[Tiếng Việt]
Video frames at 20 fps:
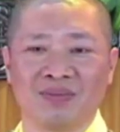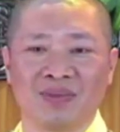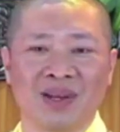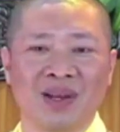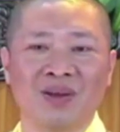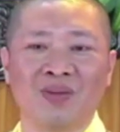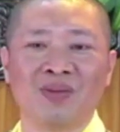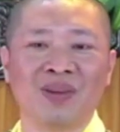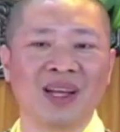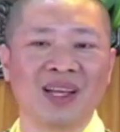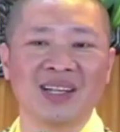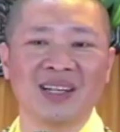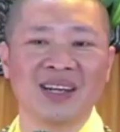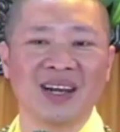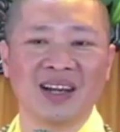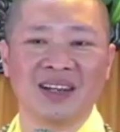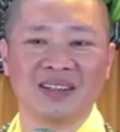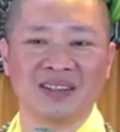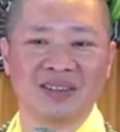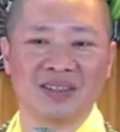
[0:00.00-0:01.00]
Mình không nghĩ
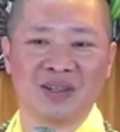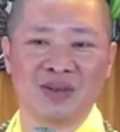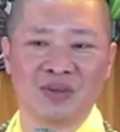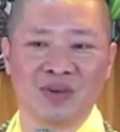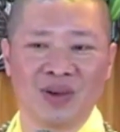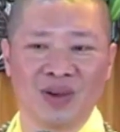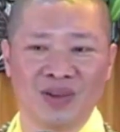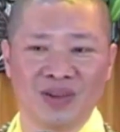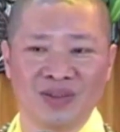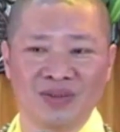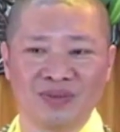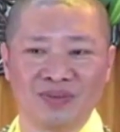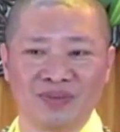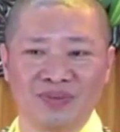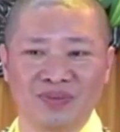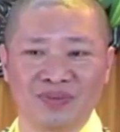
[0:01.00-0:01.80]
ra được điều đó.